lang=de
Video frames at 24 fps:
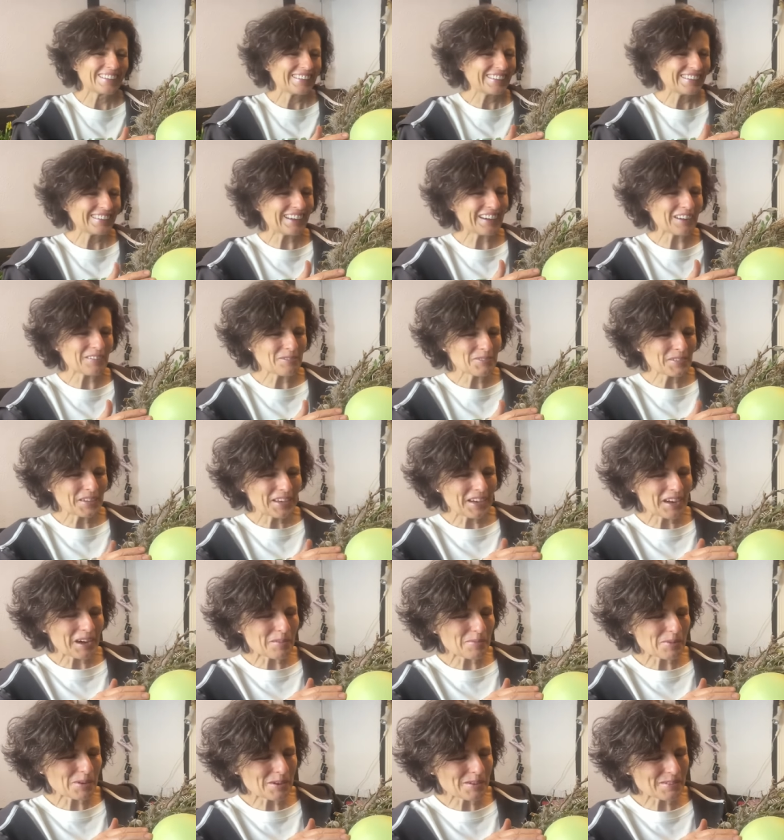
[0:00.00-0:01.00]
Ja,
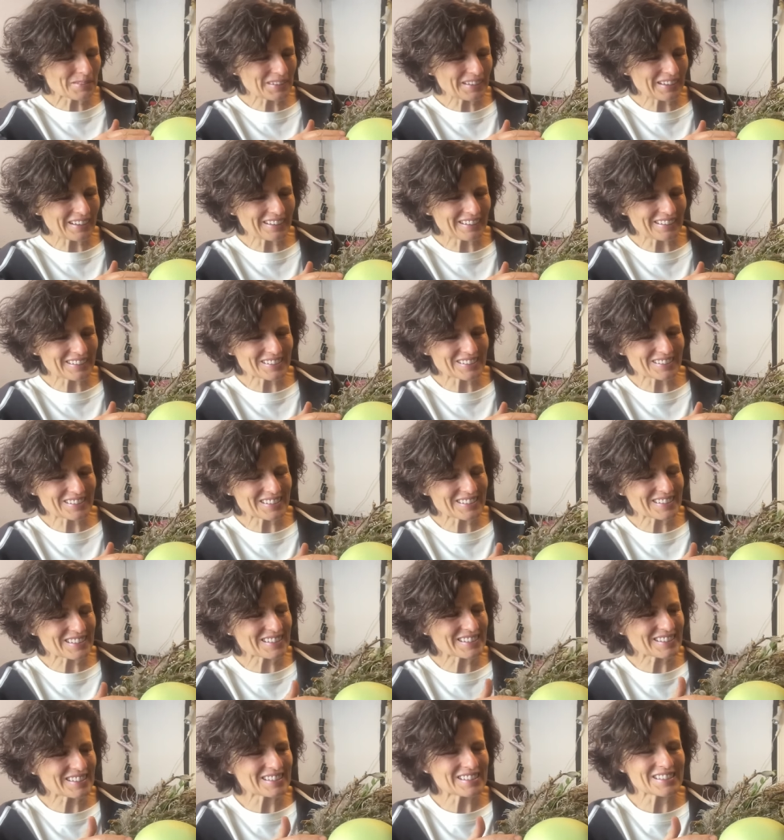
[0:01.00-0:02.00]
aber ja, also das
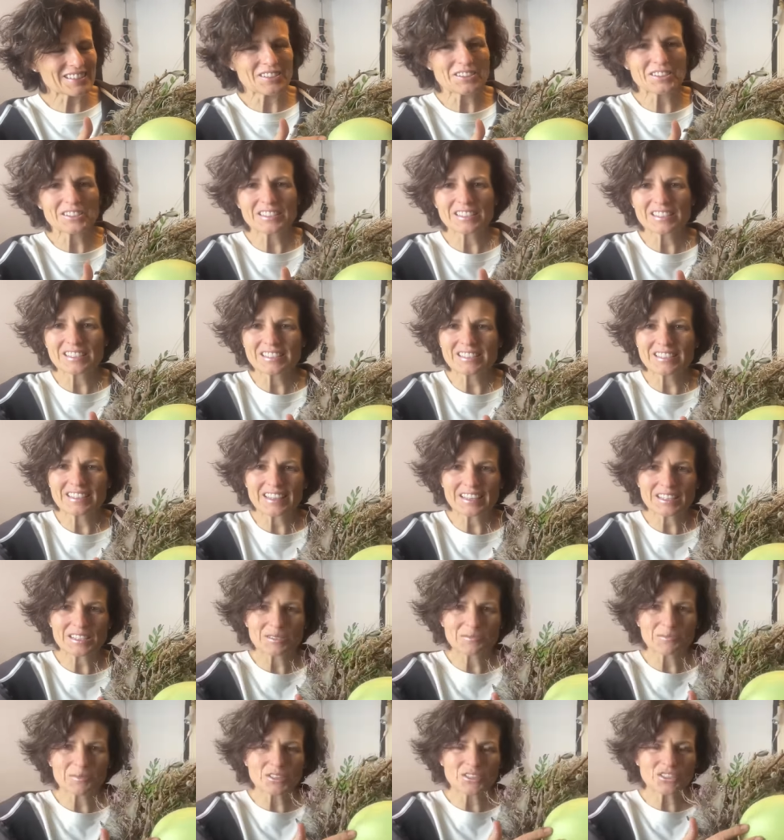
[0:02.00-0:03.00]
ist jetzt auch das
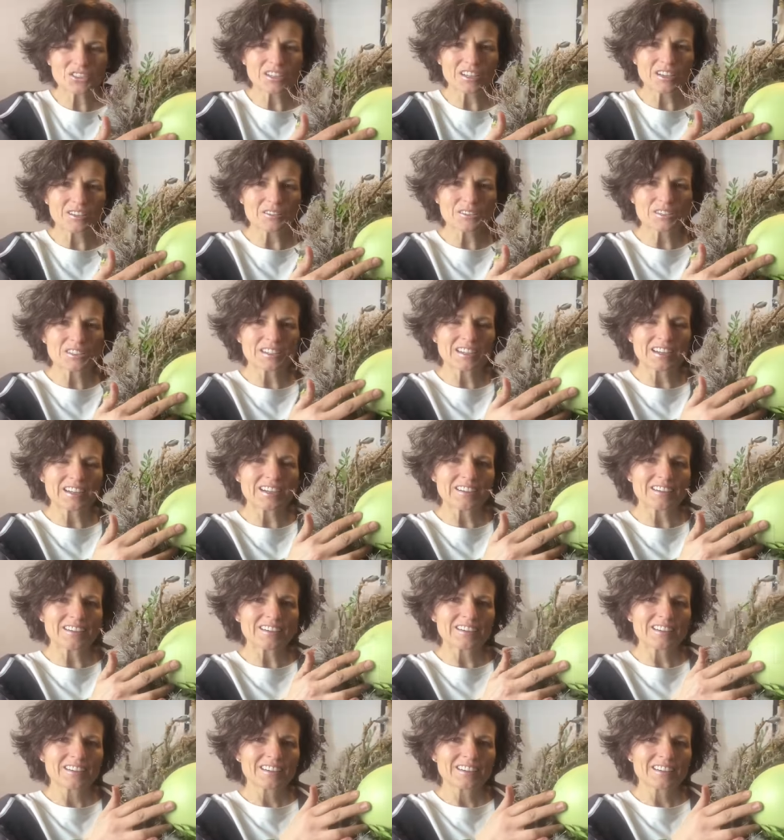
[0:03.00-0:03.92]
Nest mit Straußenei.